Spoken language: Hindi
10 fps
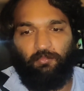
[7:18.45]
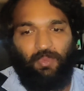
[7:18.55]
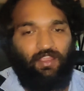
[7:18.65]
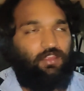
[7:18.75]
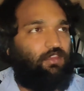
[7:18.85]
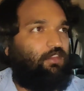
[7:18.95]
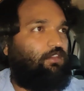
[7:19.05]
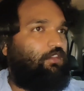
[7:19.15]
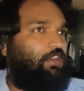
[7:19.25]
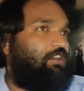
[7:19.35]
भाई
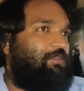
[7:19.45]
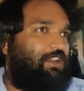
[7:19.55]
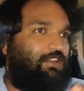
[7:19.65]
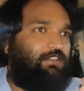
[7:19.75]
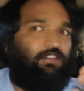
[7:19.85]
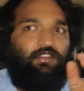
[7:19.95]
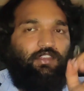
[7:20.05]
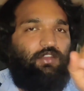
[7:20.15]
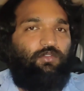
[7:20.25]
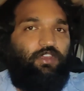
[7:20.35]
एक बार गलती से
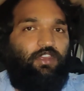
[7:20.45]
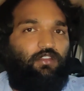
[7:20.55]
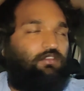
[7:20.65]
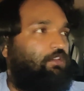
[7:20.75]
क्या हो गया